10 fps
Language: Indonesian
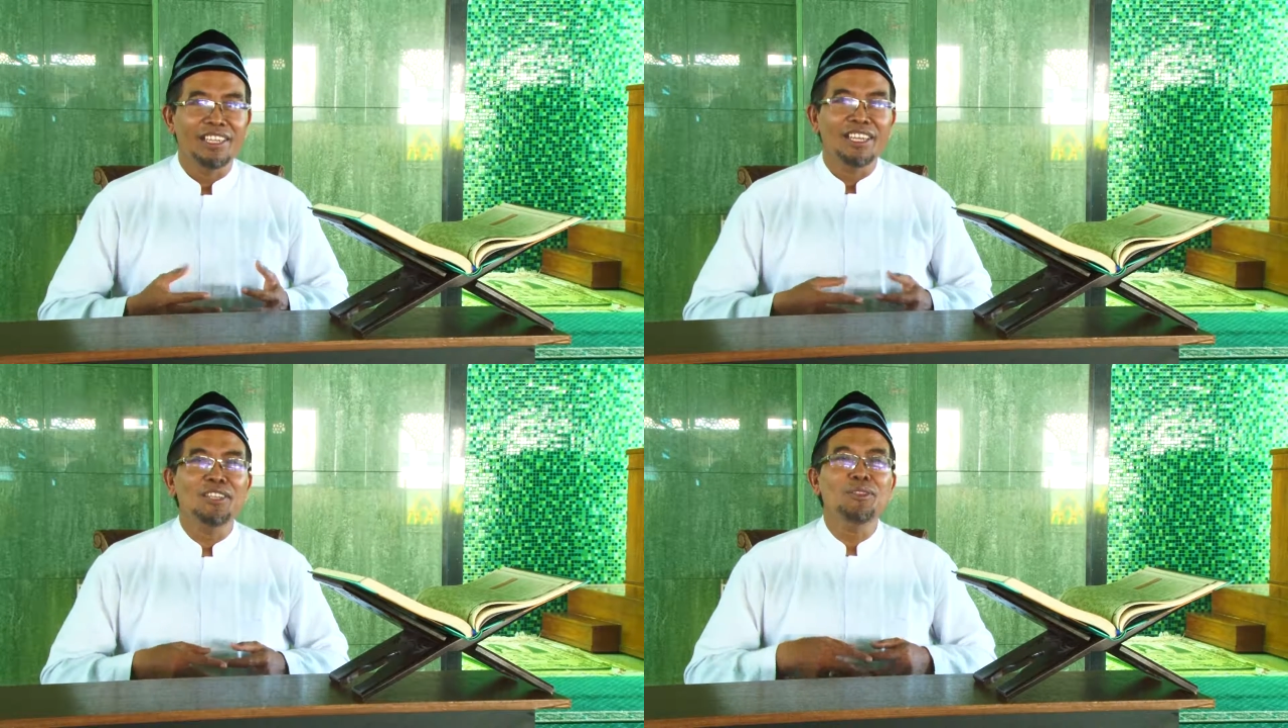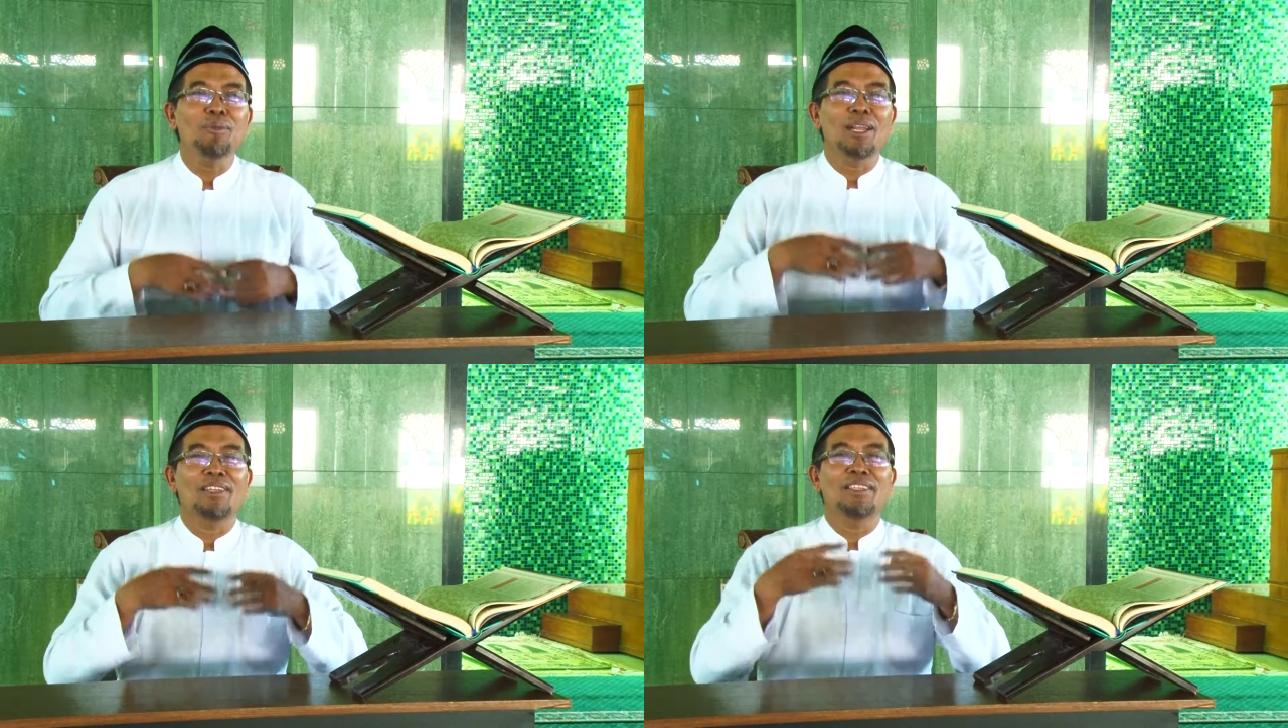itu
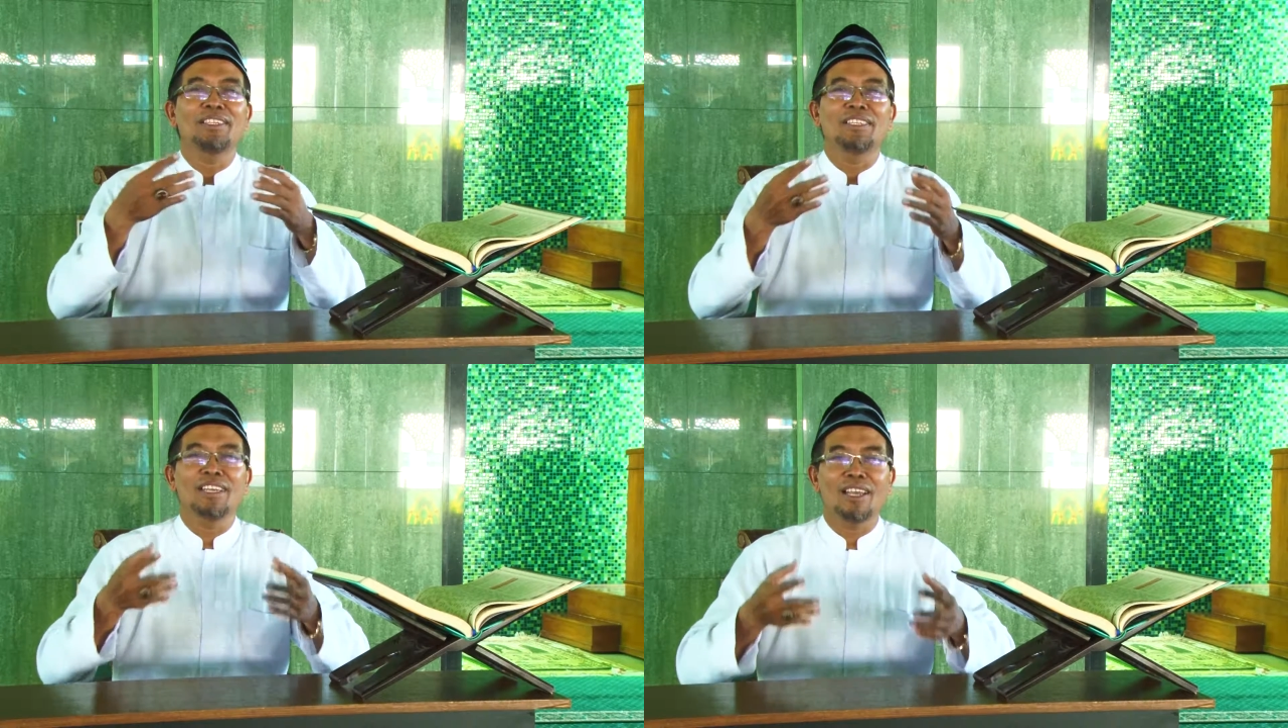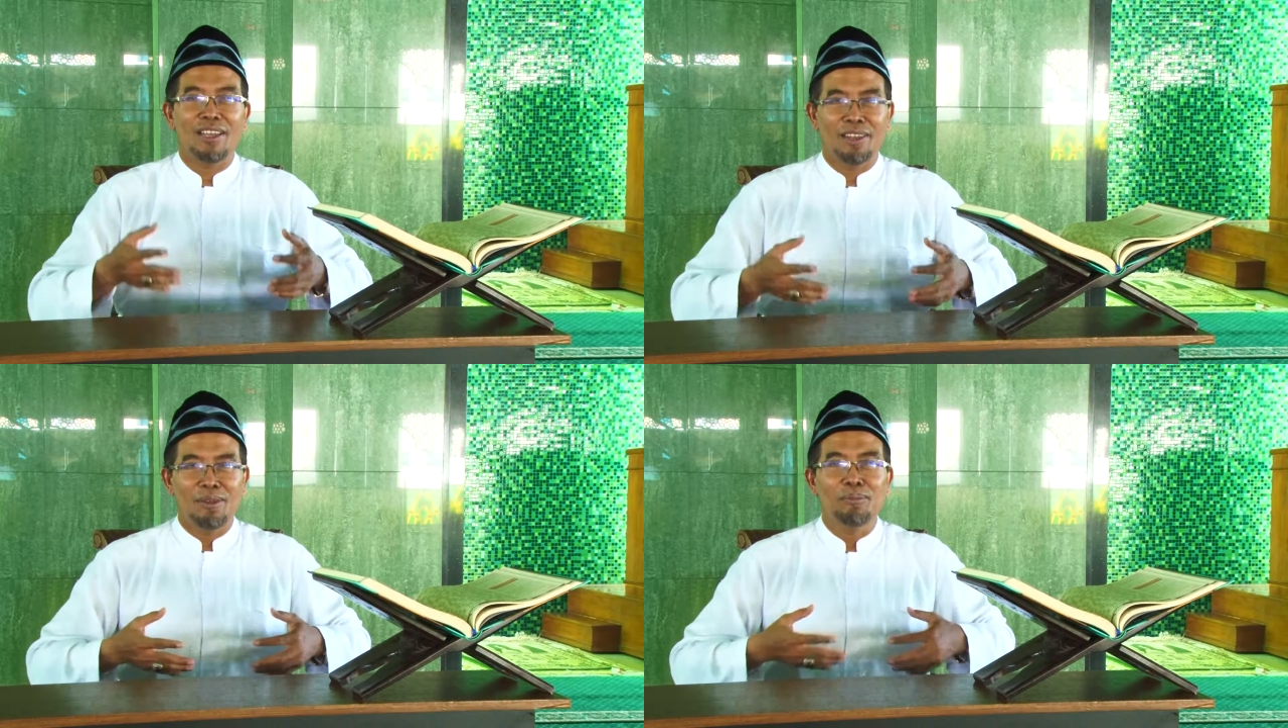berarti dia
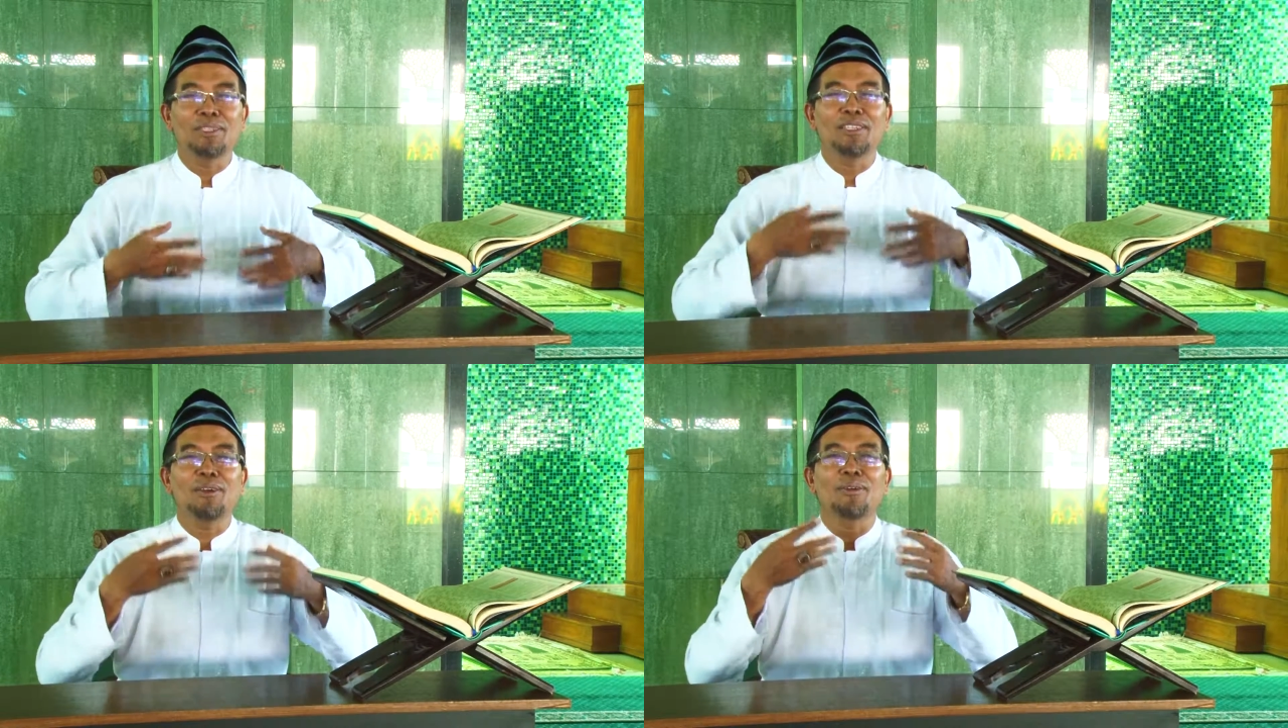menjadi